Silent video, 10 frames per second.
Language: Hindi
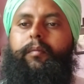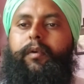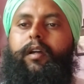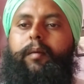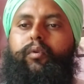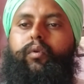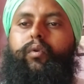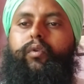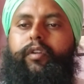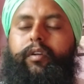पर आप लोगों
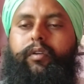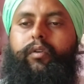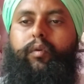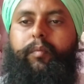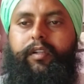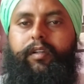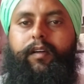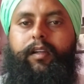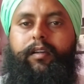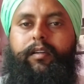को देखने को मिलने
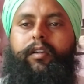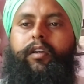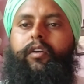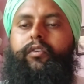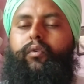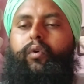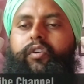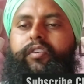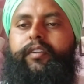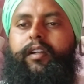वाला है सो so,
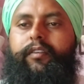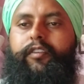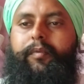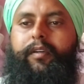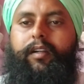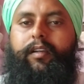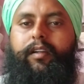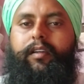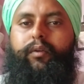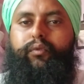कौन सा चैनल किस प्रकार का
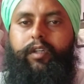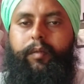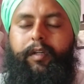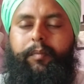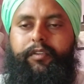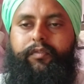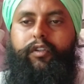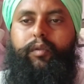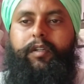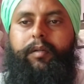रहेगा उसी के बारे में इस
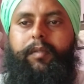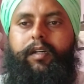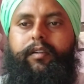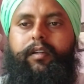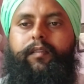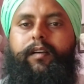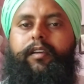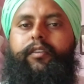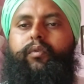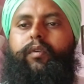वीडियो में हम बात करने वाले
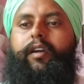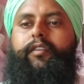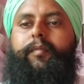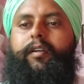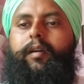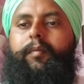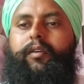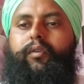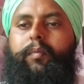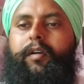हैं सो so, गाइस मेरा नाम
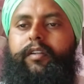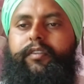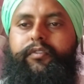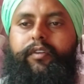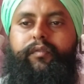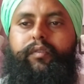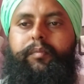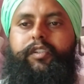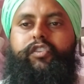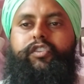है गुरबाज एक्स्ट्रा
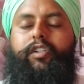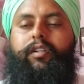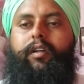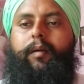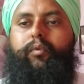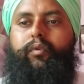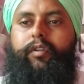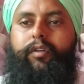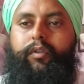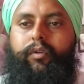इन्फॉर्मेशन चैनल आप लोग
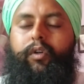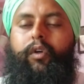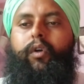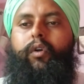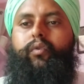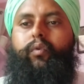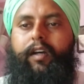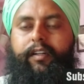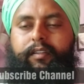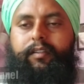देख रहे हो सो so,
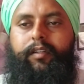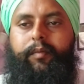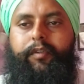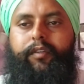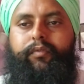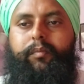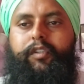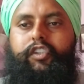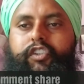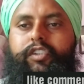हर दिन नई अपडेट
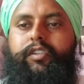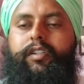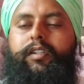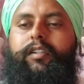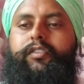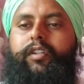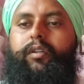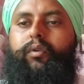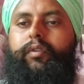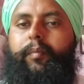इन्फॉर्मेशन के लिए
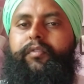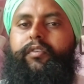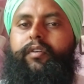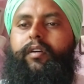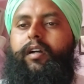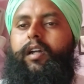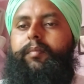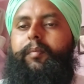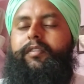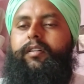चैनल को
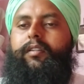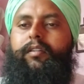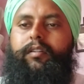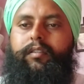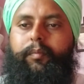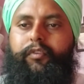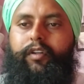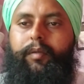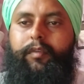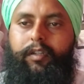सब्सक्राइब अभी तक नहीं किया
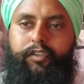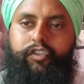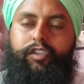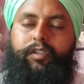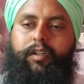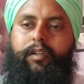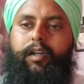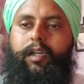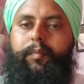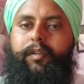सब्सक्राइब कर लीजिएगा ताकि
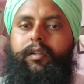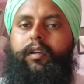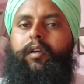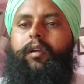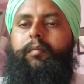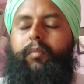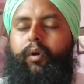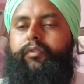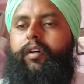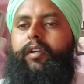आगे भी
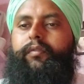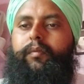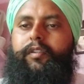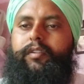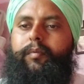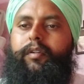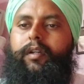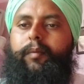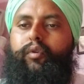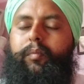बहुत सारी इन्फॉर्मेशन अपडेट
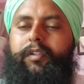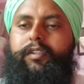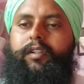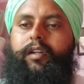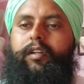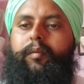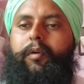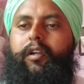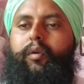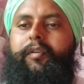आपको मिलती रहे
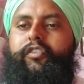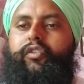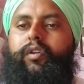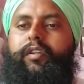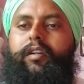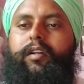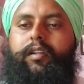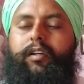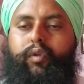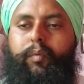बैल नोटिफिकेशन और रखिएगा
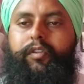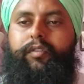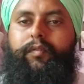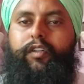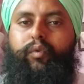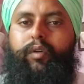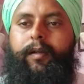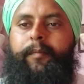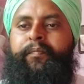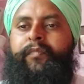ताकि नोटिफिकेशन वीडियो का